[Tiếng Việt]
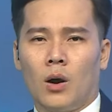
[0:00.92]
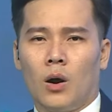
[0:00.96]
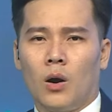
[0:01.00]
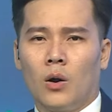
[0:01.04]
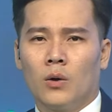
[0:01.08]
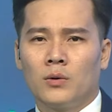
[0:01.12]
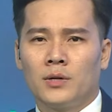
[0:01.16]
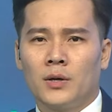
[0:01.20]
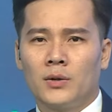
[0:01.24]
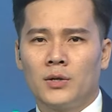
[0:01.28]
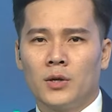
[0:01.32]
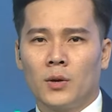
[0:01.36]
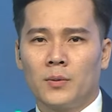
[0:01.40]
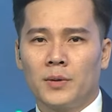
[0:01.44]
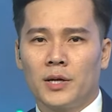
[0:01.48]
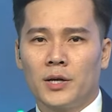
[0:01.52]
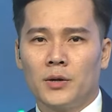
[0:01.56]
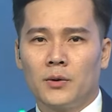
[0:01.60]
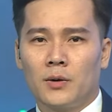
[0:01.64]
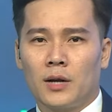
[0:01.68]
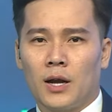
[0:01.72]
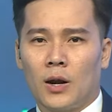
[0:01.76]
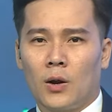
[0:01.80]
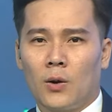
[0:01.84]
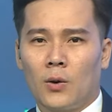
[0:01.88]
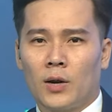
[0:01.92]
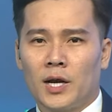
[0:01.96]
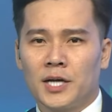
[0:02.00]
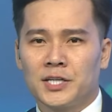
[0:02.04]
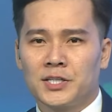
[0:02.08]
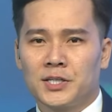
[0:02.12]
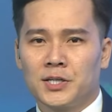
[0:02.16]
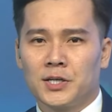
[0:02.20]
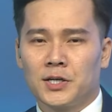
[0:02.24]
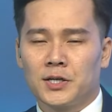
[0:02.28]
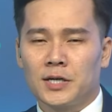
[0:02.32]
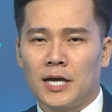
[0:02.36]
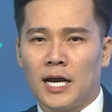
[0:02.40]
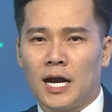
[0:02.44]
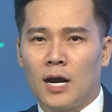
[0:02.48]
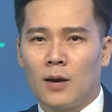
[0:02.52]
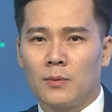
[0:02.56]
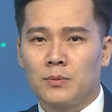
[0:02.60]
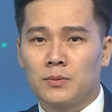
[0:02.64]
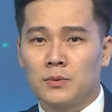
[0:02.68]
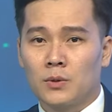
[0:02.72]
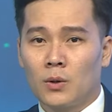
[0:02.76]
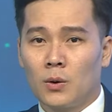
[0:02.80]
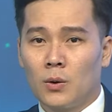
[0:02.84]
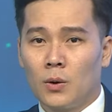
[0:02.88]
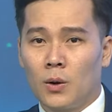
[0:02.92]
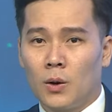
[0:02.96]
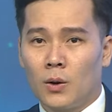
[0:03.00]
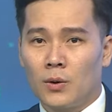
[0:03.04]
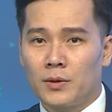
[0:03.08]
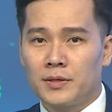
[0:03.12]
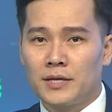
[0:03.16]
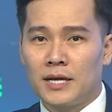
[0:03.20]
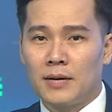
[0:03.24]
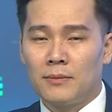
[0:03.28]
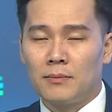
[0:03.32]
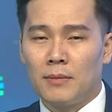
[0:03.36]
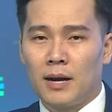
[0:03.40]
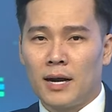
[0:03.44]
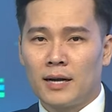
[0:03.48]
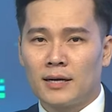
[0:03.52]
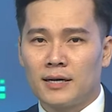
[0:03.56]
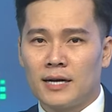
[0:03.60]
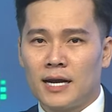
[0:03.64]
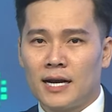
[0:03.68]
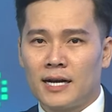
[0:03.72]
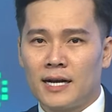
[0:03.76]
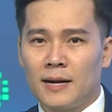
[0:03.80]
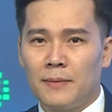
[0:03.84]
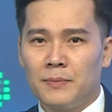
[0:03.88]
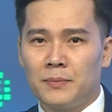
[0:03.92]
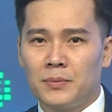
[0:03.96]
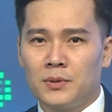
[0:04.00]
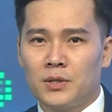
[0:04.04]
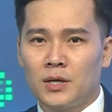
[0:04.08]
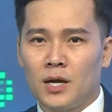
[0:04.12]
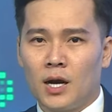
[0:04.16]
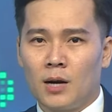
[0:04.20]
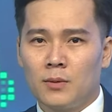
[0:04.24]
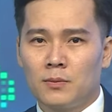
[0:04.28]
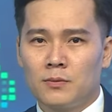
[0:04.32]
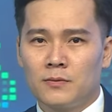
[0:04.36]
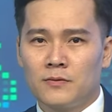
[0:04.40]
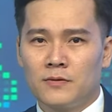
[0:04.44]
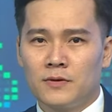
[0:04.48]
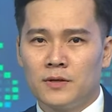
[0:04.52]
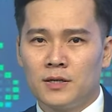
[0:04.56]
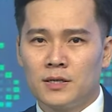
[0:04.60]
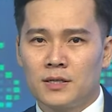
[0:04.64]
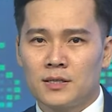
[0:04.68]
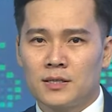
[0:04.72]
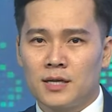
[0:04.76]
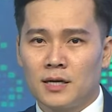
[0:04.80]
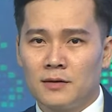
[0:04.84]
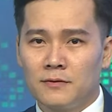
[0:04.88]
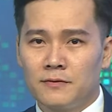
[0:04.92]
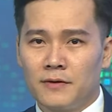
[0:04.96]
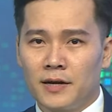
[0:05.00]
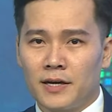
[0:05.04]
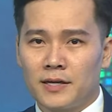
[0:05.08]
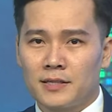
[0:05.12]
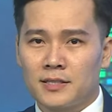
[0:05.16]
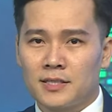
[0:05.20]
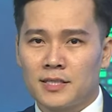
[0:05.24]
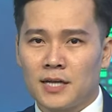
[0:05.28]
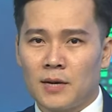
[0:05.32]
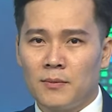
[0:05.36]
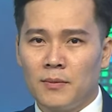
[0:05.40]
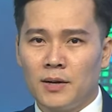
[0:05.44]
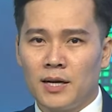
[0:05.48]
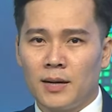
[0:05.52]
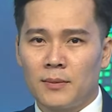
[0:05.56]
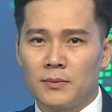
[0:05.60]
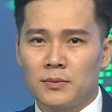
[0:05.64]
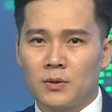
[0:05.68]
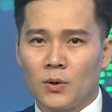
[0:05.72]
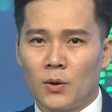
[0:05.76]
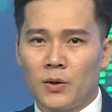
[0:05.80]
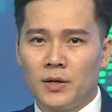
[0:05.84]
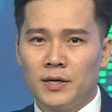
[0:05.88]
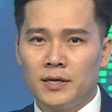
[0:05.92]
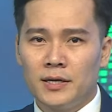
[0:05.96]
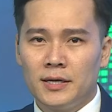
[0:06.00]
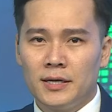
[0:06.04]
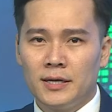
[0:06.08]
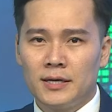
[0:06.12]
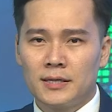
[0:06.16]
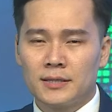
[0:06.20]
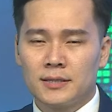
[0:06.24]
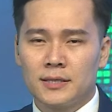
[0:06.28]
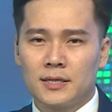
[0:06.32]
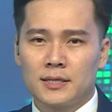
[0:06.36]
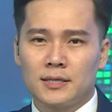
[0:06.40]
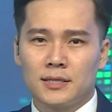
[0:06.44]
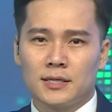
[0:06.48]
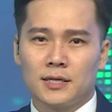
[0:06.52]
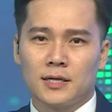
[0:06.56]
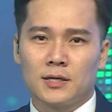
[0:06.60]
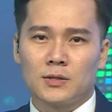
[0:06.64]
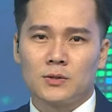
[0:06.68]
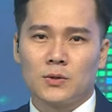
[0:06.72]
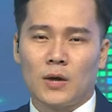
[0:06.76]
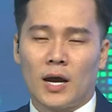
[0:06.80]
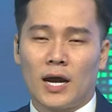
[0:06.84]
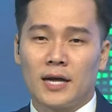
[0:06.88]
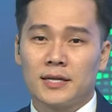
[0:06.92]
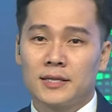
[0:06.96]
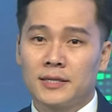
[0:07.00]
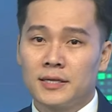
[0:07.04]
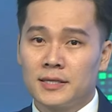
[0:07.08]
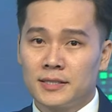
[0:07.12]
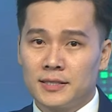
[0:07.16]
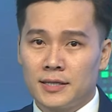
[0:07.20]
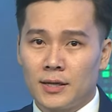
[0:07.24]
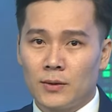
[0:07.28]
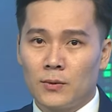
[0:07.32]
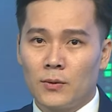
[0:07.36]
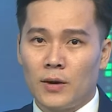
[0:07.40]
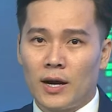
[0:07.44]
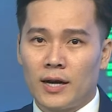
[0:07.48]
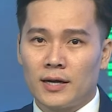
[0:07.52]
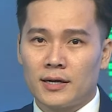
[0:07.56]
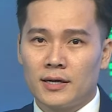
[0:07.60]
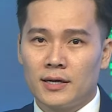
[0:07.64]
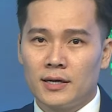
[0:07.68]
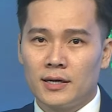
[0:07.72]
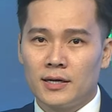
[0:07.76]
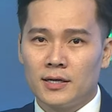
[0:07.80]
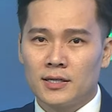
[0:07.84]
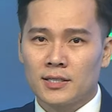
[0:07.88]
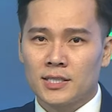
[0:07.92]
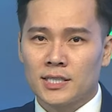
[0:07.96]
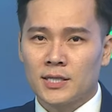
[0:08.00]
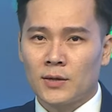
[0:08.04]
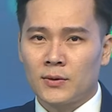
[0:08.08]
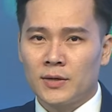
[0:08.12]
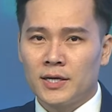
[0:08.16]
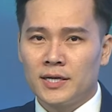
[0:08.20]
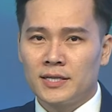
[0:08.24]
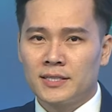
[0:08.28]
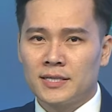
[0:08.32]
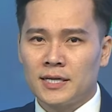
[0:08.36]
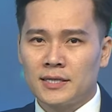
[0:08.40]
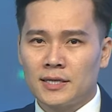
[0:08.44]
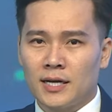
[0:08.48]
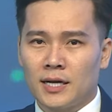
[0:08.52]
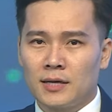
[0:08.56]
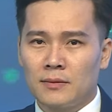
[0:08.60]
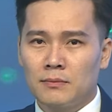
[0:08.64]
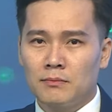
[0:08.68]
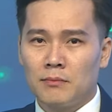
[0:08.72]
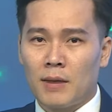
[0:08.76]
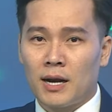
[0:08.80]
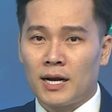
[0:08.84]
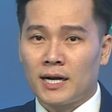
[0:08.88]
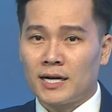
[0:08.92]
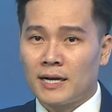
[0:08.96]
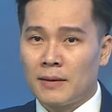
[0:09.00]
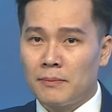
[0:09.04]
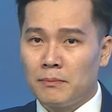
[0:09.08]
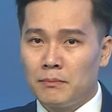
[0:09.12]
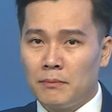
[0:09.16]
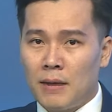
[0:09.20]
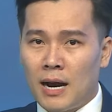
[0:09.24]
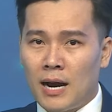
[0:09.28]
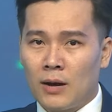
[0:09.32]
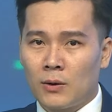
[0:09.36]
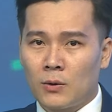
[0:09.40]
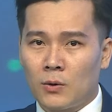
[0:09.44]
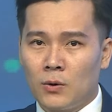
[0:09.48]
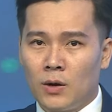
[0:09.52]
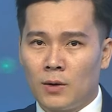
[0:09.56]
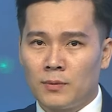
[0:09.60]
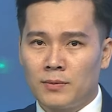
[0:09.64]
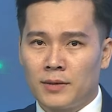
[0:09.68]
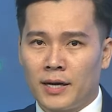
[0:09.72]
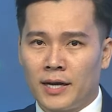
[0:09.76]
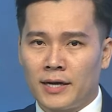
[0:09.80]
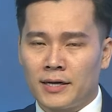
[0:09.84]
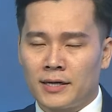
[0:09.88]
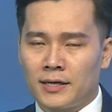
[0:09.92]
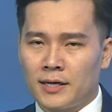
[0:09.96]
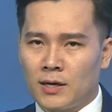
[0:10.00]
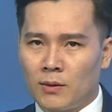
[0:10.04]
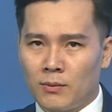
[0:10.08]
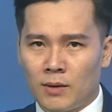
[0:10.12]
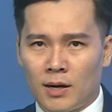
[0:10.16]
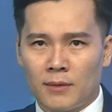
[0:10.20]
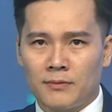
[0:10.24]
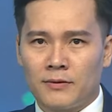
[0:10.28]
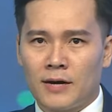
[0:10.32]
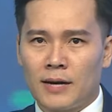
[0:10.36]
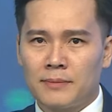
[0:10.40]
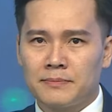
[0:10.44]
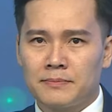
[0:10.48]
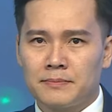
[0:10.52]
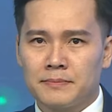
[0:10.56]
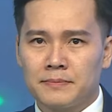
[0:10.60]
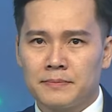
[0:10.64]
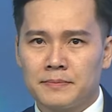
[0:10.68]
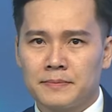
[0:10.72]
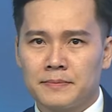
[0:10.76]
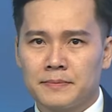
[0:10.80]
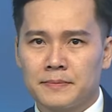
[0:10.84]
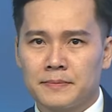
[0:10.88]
Bộ Giáo dục yêu cầu các trường đại học thu hồi văn bằng đã cấp cho ông Vương Tấn Việt, 65 tuổi, tức Thượng tọa Thích Chân Quang, sau khi xác định bằng cấp 3 của ông này không hợp pháp.